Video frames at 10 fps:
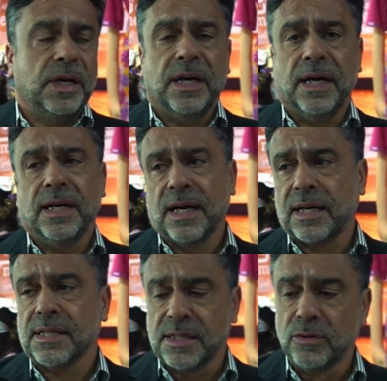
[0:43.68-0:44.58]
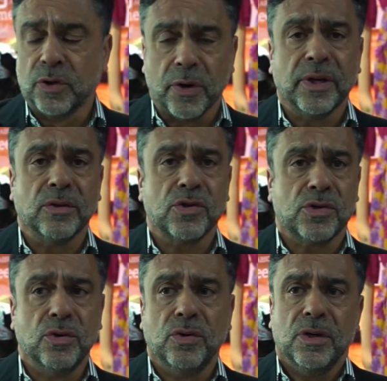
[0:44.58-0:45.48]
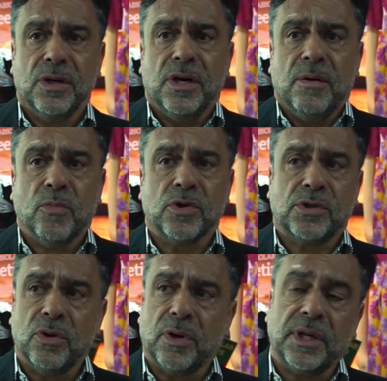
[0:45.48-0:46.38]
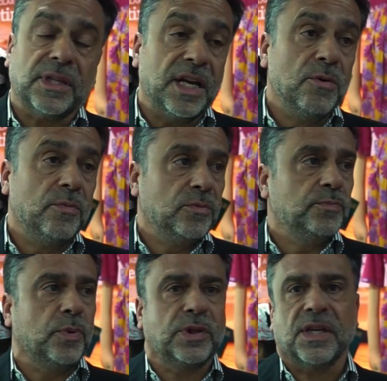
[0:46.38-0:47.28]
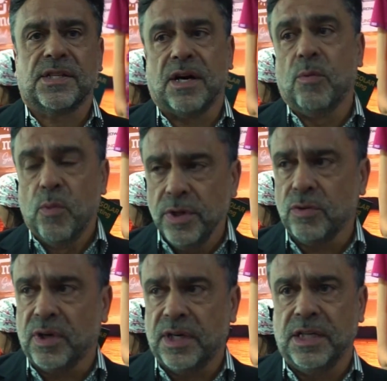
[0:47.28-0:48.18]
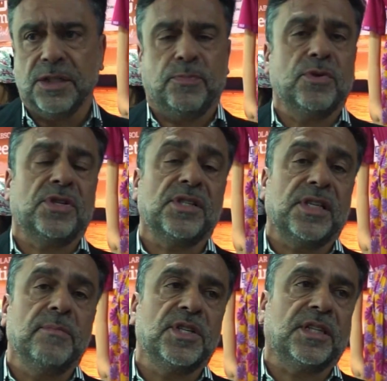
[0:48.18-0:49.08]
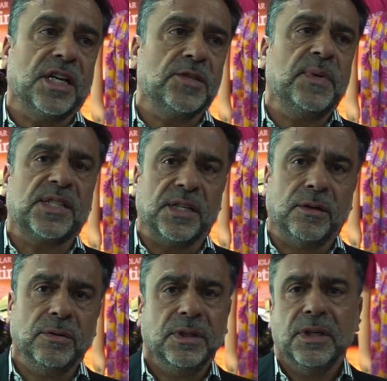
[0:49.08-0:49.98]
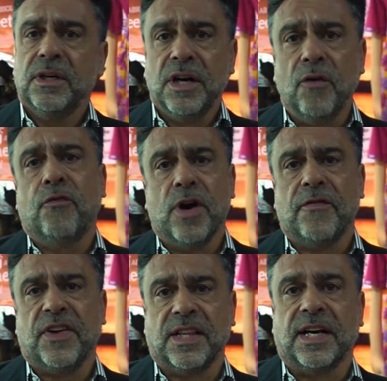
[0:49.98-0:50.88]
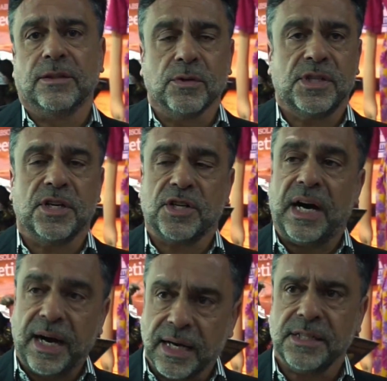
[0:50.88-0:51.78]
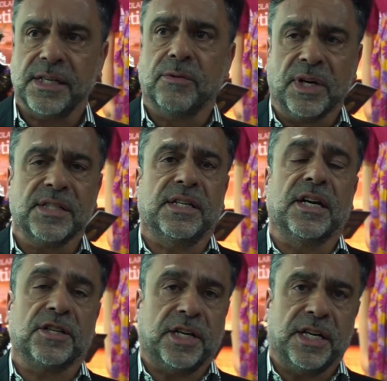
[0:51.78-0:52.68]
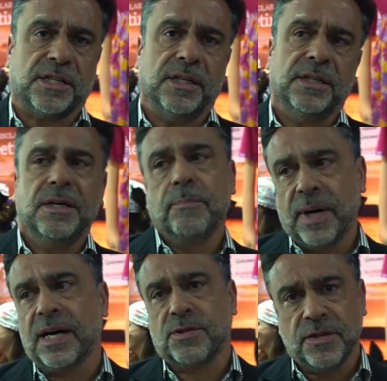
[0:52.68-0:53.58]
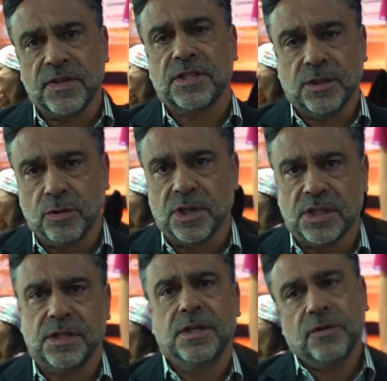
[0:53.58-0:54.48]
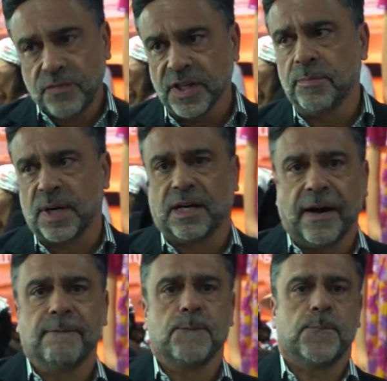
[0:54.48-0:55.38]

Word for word: é, na questão do Rio Grande do Sul, mostrou que tem um, um potencial muito grande para o sistema de transmissão não foi afetado, ou seja, há segurança energética para os investidores virem para cá.